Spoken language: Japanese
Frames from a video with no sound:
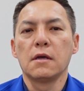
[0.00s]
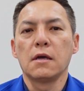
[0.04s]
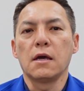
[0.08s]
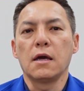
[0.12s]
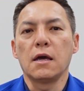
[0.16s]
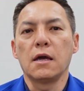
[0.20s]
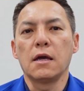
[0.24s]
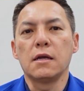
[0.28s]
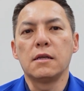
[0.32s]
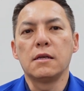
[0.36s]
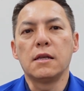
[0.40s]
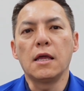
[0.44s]

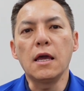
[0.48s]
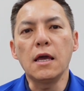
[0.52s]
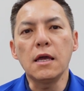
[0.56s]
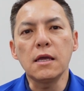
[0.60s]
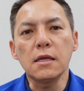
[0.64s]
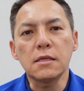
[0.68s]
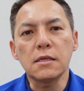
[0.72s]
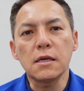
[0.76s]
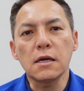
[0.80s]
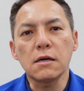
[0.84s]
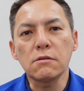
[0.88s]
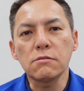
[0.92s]
えー、冷
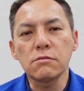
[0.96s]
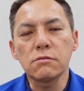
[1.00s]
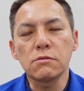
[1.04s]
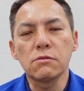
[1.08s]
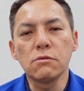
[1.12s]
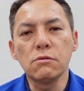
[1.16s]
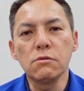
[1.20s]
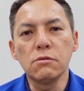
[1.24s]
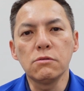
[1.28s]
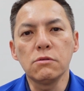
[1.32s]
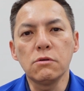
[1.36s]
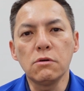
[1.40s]
却
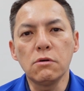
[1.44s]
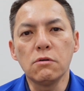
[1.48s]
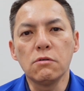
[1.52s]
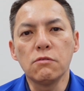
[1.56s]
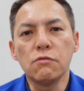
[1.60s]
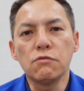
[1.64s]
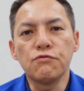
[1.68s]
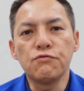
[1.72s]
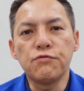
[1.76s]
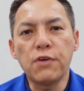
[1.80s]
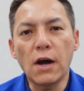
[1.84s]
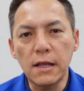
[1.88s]
灯
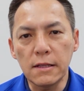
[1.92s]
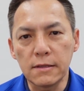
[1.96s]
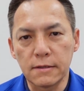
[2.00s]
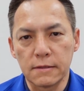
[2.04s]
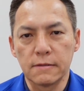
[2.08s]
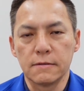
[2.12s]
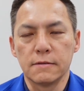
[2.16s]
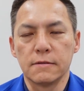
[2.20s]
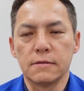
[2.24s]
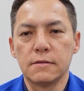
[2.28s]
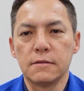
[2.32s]
のファン